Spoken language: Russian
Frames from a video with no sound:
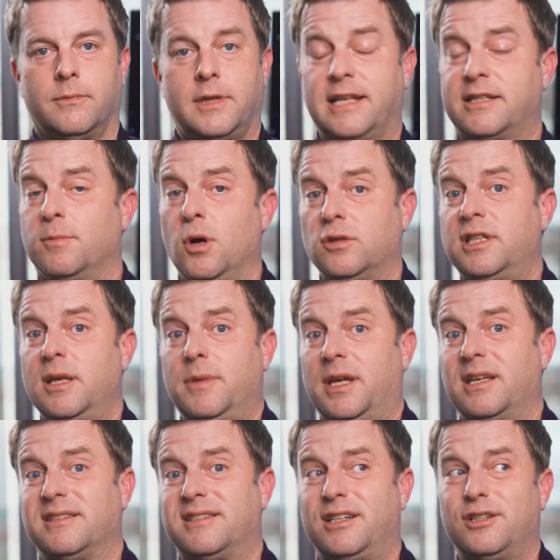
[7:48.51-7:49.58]
В основном
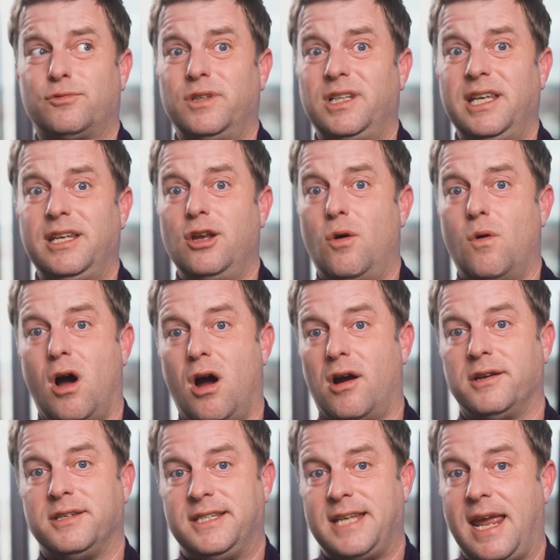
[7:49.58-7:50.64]
потому, что нет
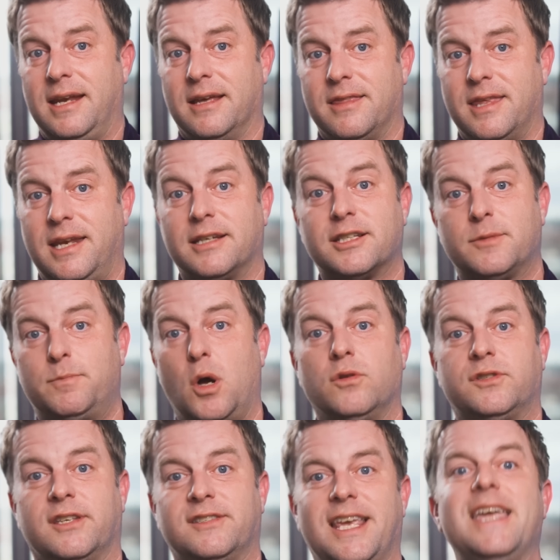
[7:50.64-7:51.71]
достоверных данных о том,
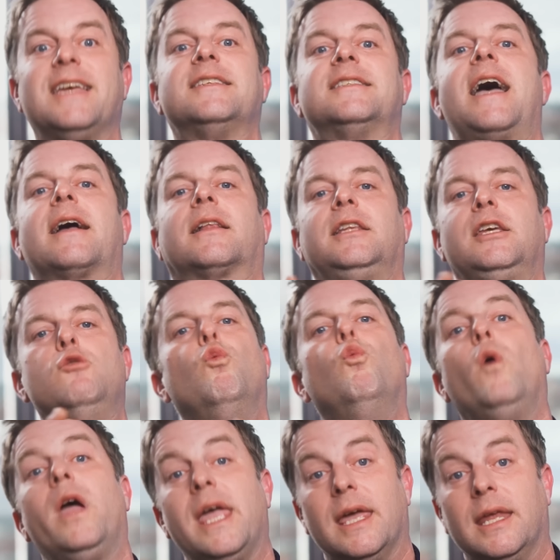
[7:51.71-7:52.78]
когда именно
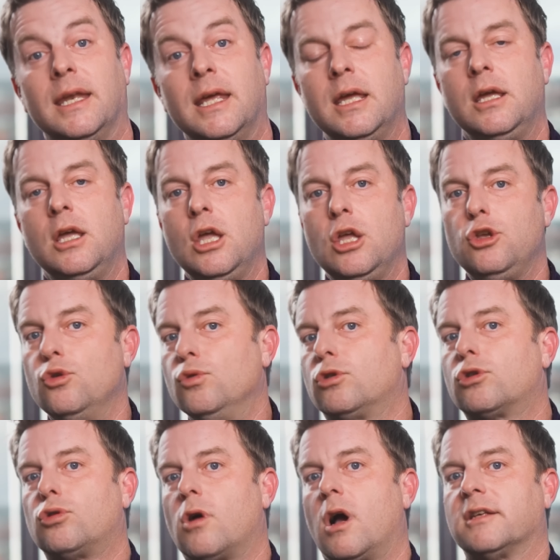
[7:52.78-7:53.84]
вы переходите порог
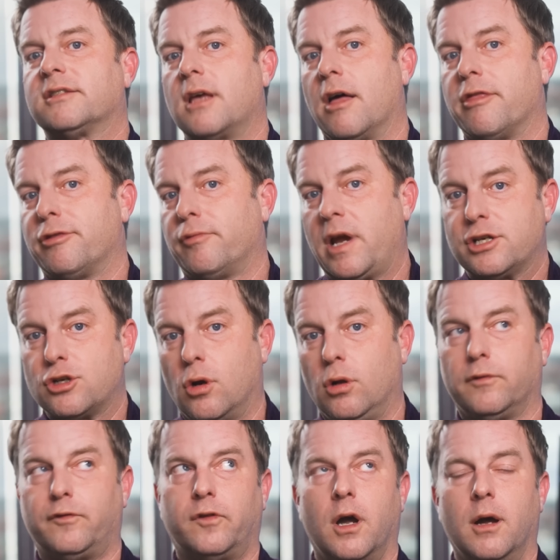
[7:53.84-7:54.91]
от э,
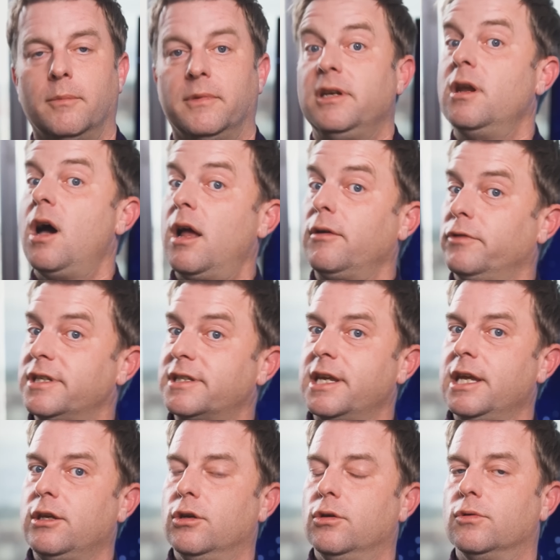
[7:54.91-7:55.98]
нерискованного
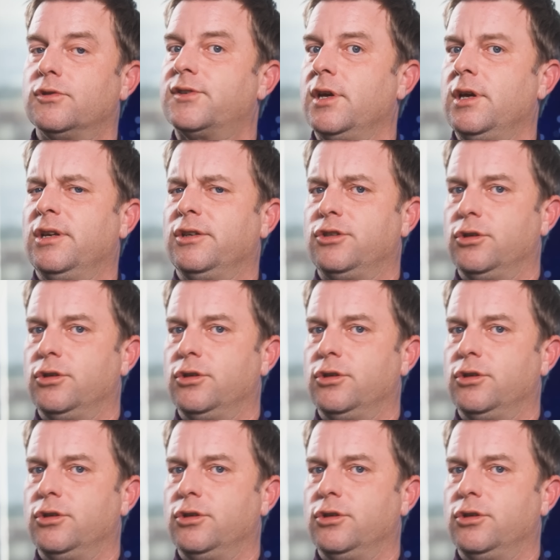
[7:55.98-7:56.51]
использования к